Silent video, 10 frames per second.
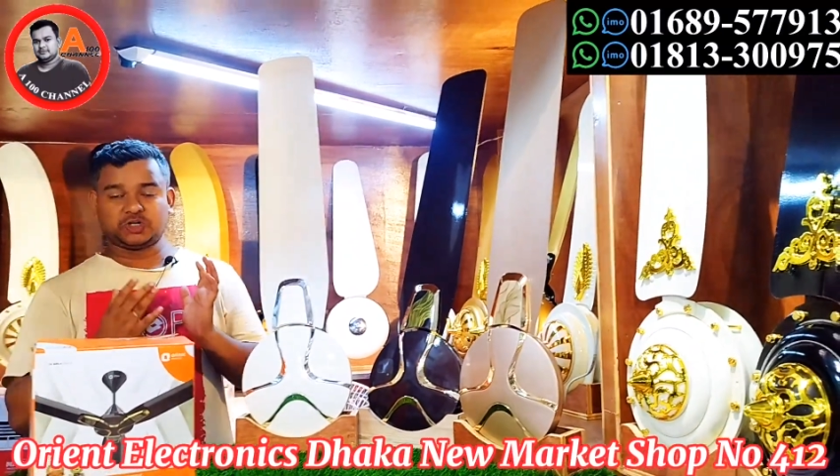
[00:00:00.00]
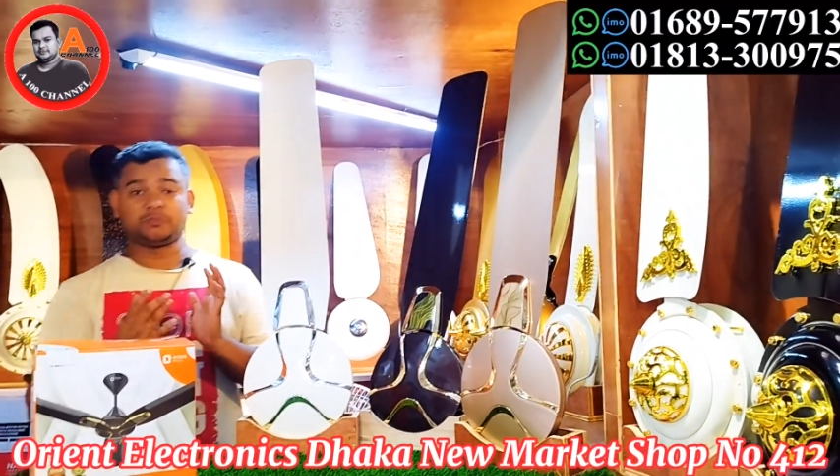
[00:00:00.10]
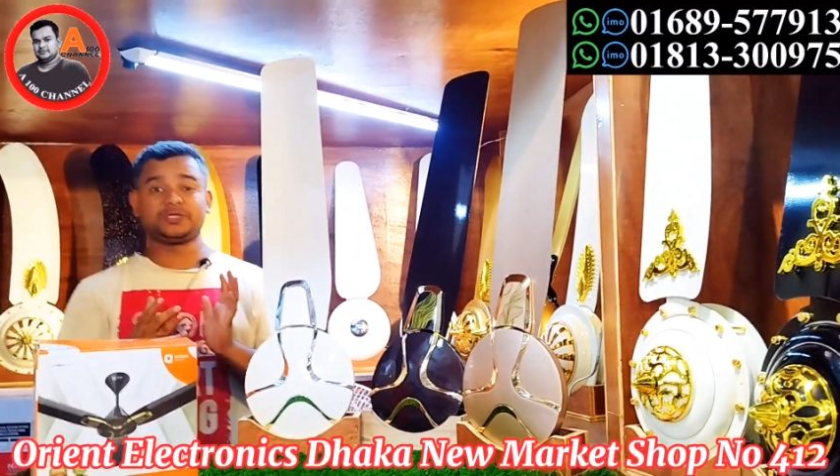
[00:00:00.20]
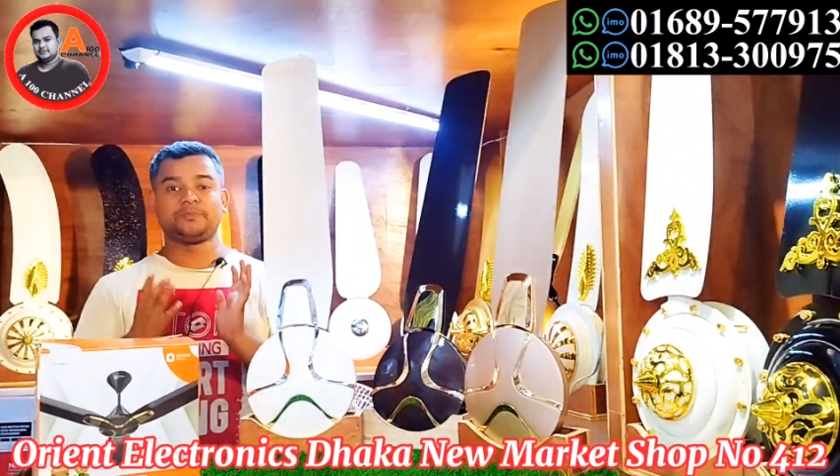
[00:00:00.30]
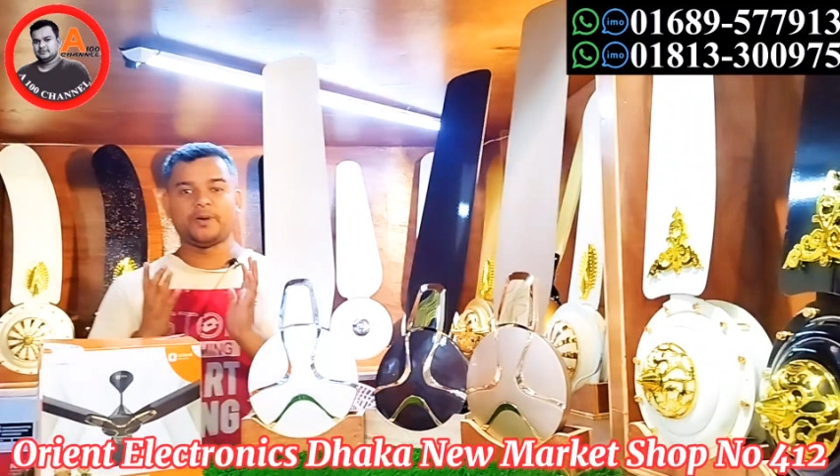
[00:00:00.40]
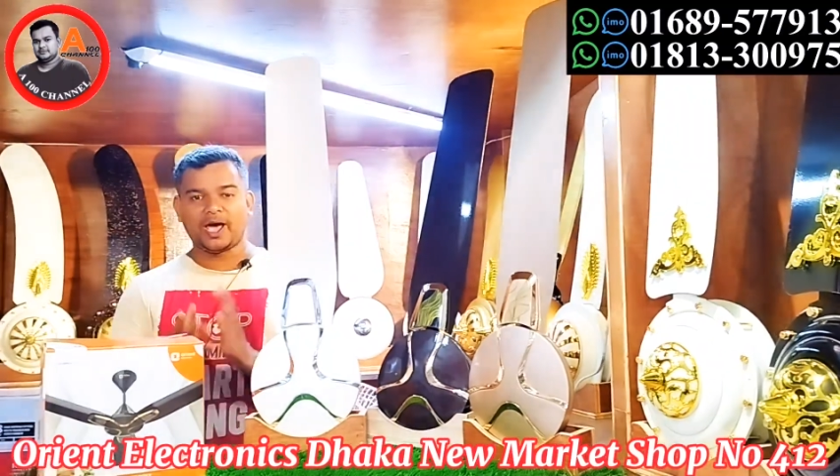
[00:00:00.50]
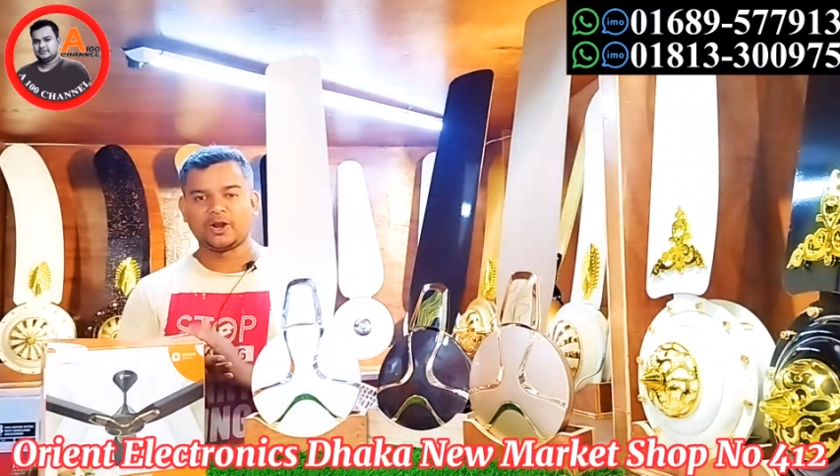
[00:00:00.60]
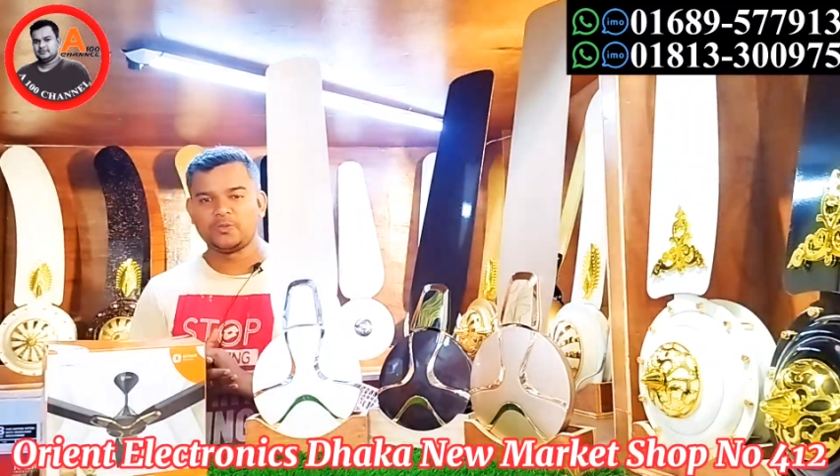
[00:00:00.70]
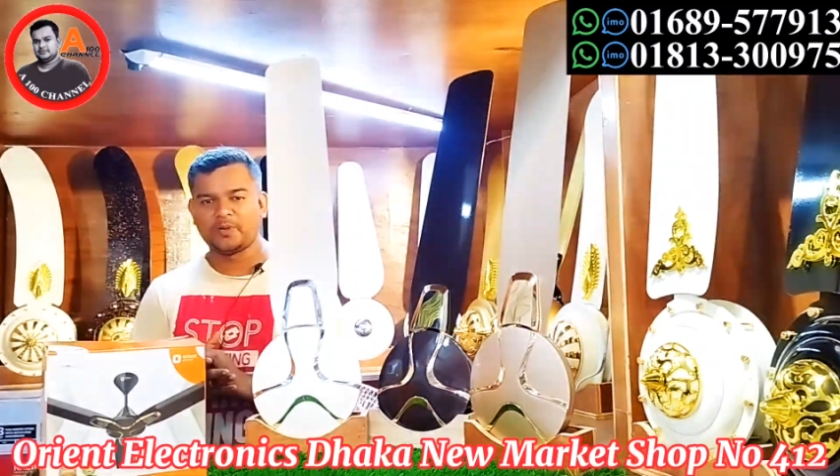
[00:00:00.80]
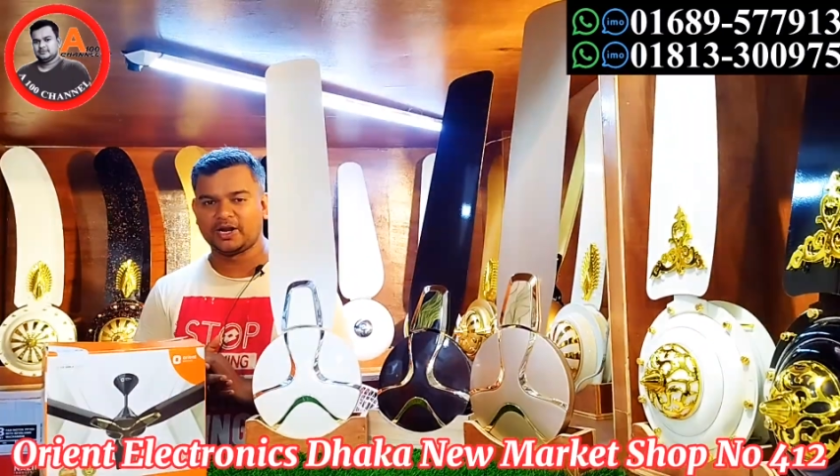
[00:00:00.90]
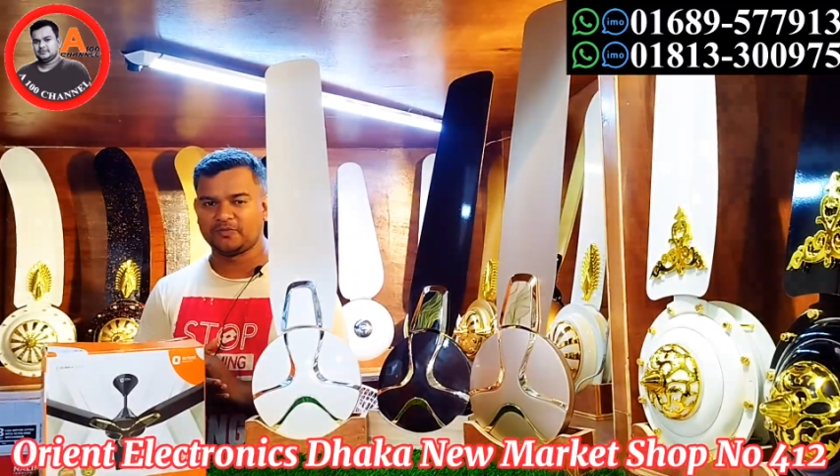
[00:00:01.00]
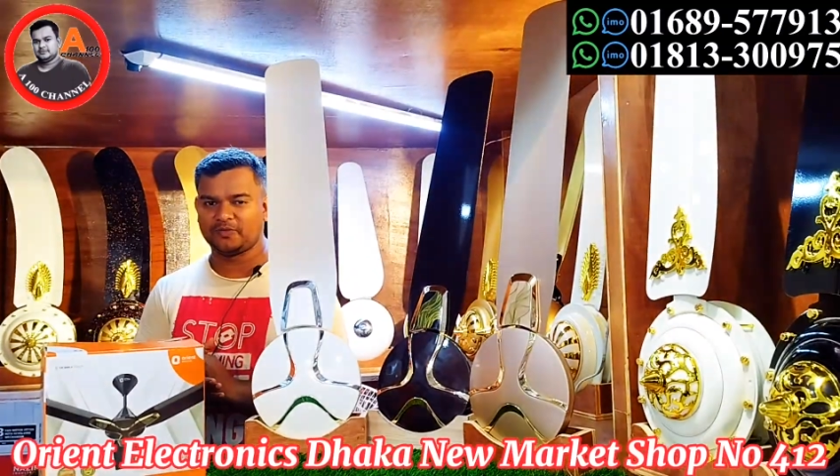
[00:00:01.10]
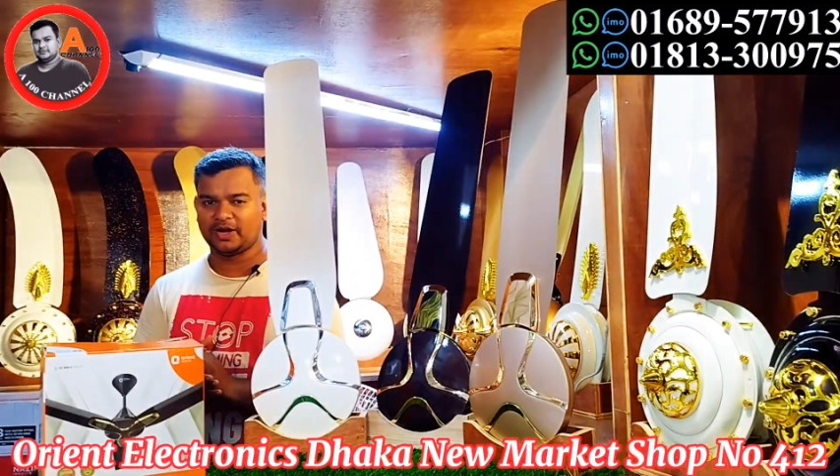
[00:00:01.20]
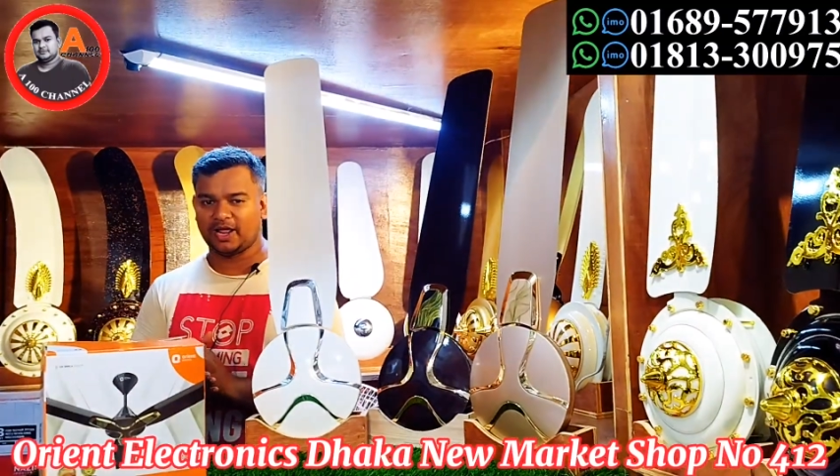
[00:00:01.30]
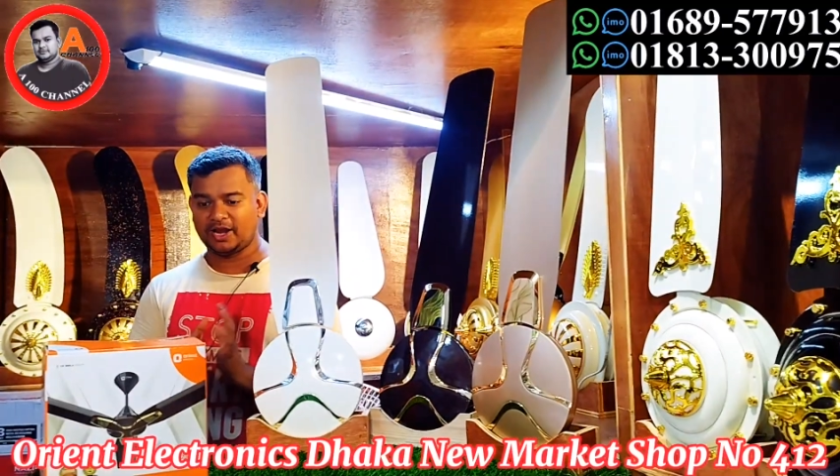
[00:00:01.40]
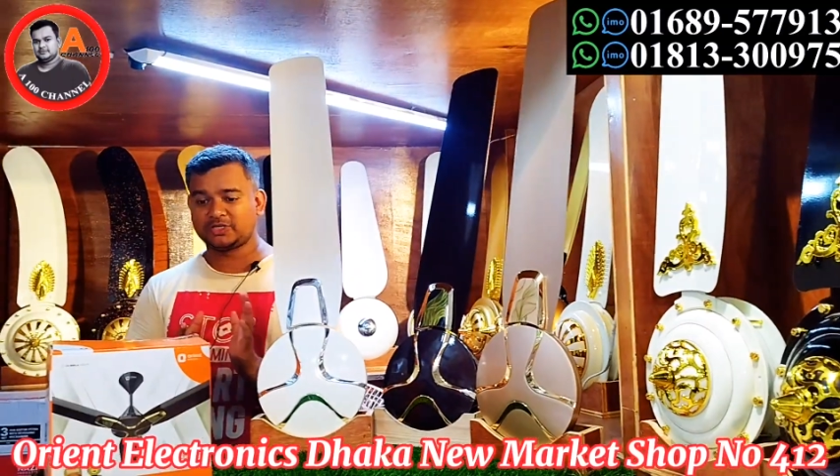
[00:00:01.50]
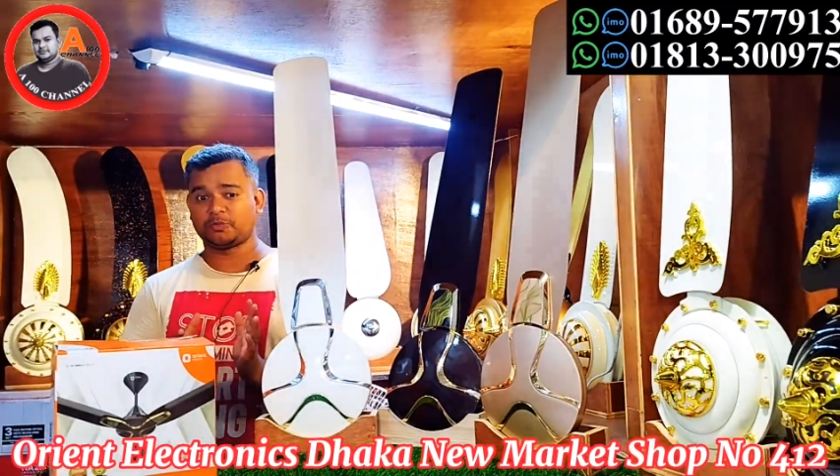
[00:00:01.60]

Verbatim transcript: সবচেয়ে ভালো মানের ফ্যান অ্যান্ড